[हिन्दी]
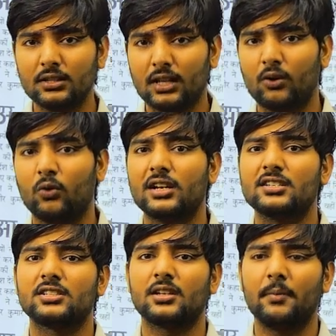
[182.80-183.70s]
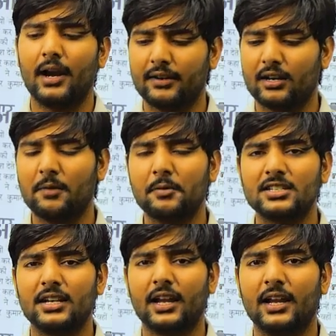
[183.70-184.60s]
लॉटरी सिस्टम में हंड्रेड परसेंट
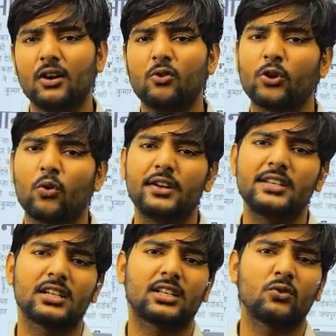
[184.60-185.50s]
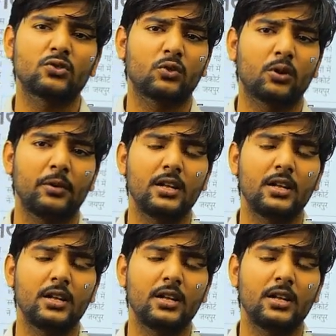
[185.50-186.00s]
रहेगा कोई रोक ही नहीं सकता उसको तो भाई